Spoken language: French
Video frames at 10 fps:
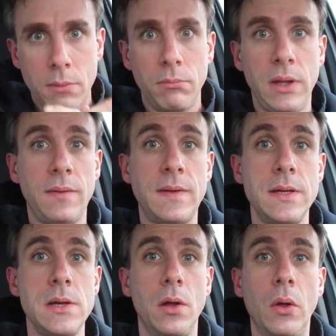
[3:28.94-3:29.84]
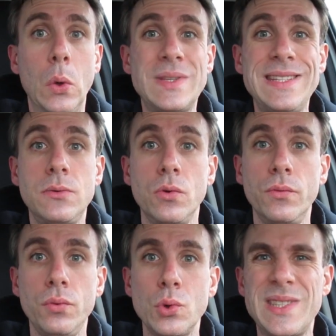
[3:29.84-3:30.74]
mais c'est euh, aussitôt
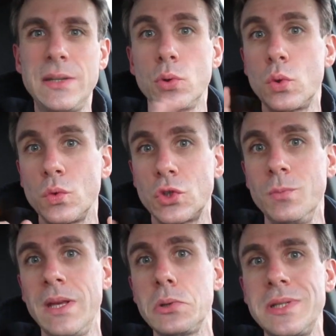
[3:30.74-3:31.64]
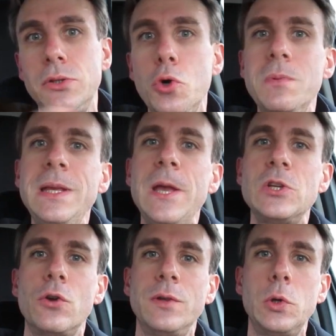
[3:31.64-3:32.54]
vu, aussitôt consommé, aussitôt oublié,
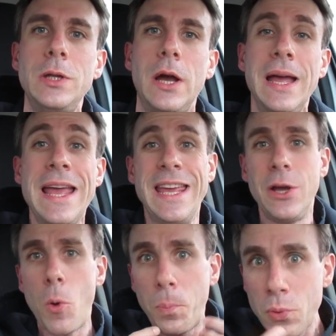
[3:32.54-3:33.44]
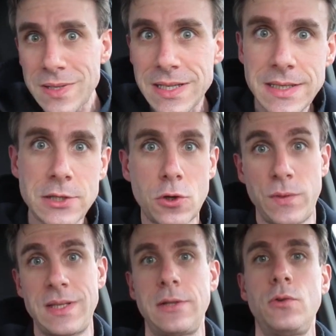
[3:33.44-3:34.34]
j'ai envie de dire. Et en plus, ici, je
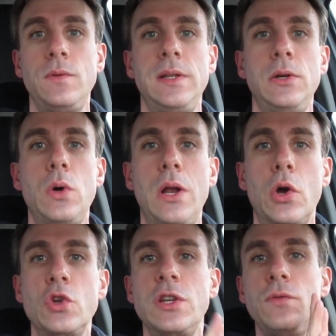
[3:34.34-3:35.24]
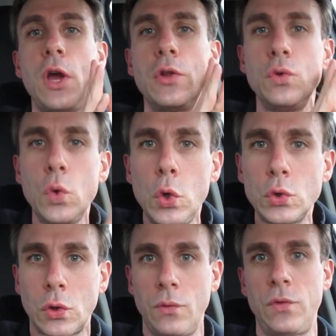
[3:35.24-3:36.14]
fais cette vidéo alors que j'ai vu un
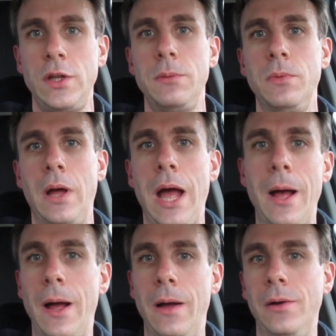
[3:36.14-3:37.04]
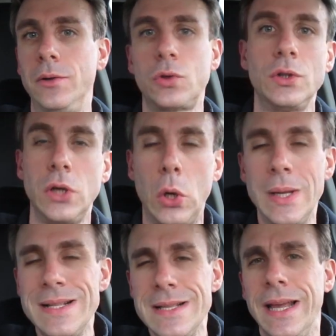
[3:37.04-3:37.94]
autre film ah, entre-temps.
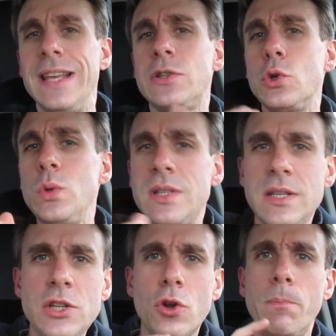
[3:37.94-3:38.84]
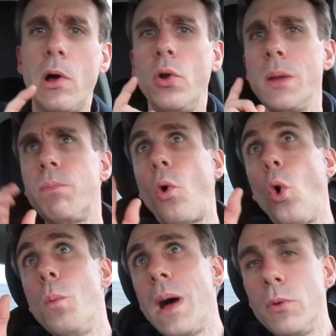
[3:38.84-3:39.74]
Et celui-ci, j'en parlerai
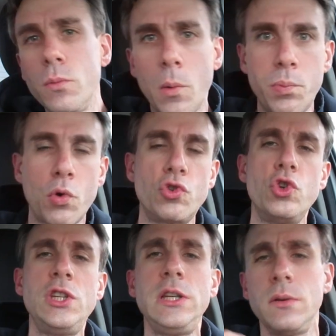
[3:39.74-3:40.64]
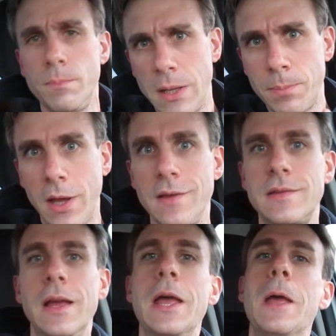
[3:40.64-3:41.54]
probablement pour jeudi pas de
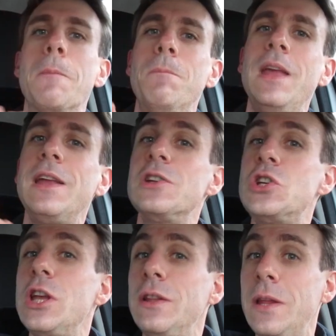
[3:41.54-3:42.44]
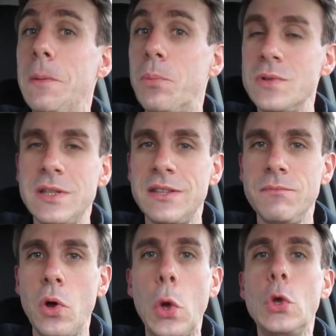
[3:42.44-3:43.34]
presse. Mais j'ai été
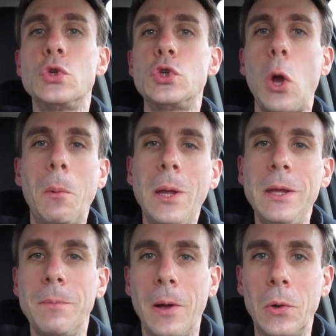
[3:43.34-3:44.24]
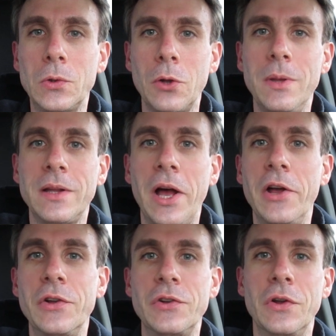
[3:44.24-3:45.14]
positivement surpris par l'autre
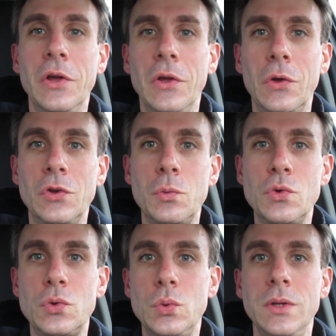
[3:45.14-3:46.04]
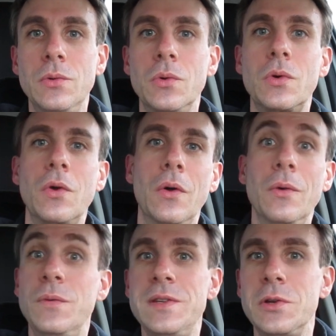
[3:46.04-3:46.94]
métrage que je me suis donc
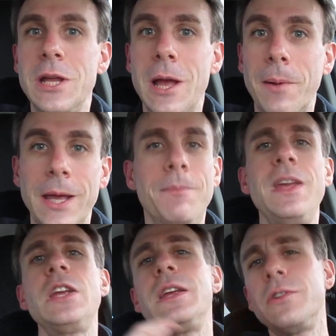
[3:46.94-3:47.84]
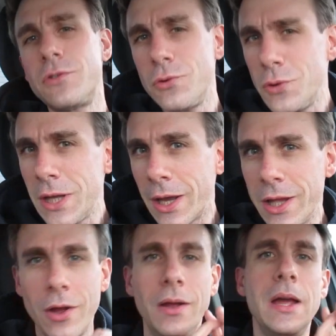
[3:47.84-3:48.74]
visionné après. Mais je ne dis
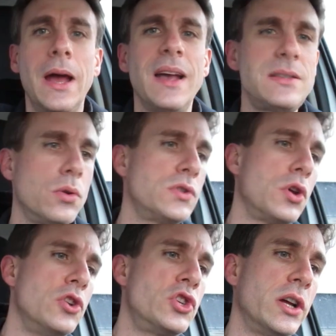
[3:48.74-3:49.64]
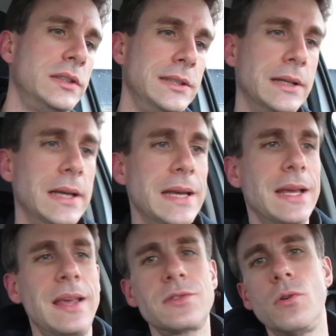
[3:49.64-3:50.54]
rien. Restons sur Uncharted.
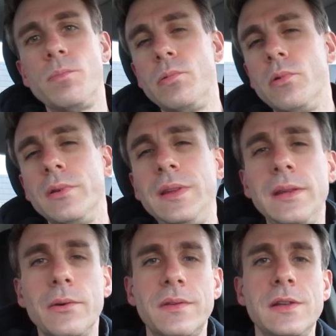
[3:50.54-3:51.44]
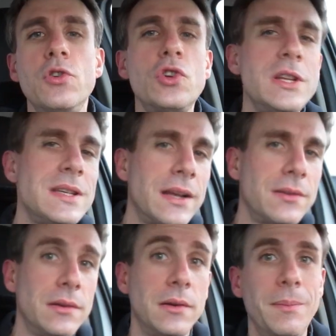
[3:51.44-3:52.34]
Qu'est-ce qu'on peut dire aussi Le jeu des
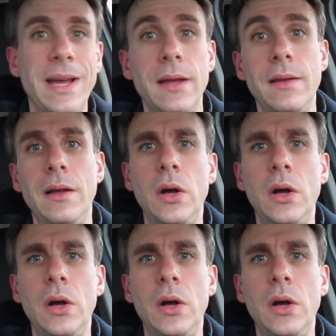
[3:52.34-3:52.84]
acteurs, bah